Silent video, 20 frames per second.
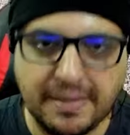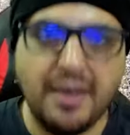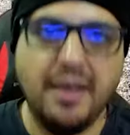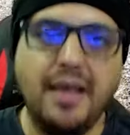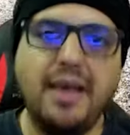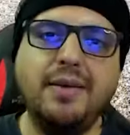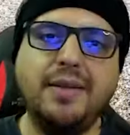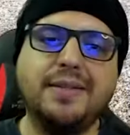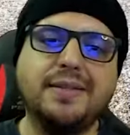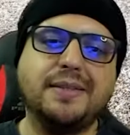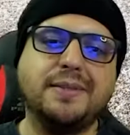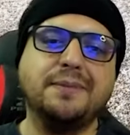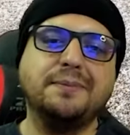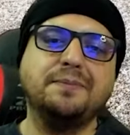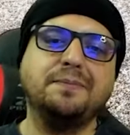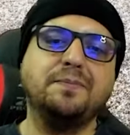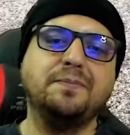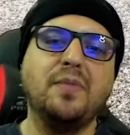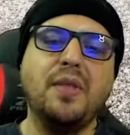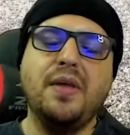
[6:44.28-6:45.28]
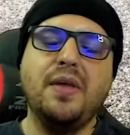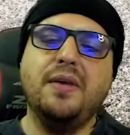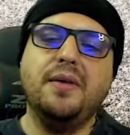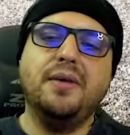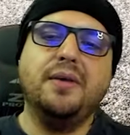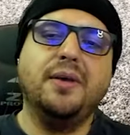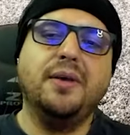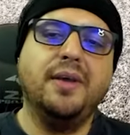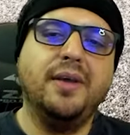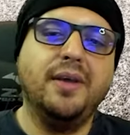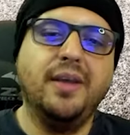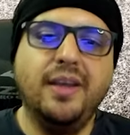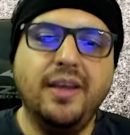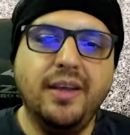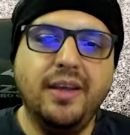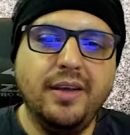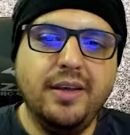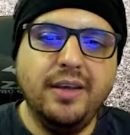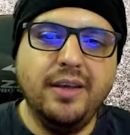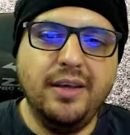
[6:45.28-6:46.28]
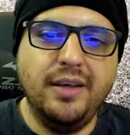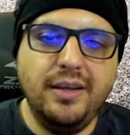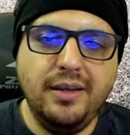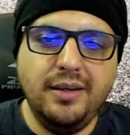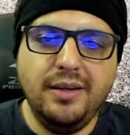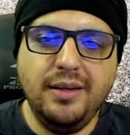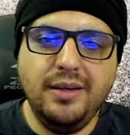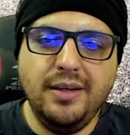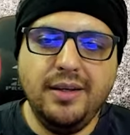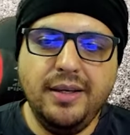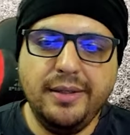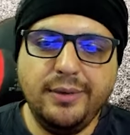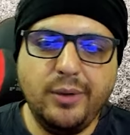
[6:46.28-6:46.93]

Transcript: Evet. Ee,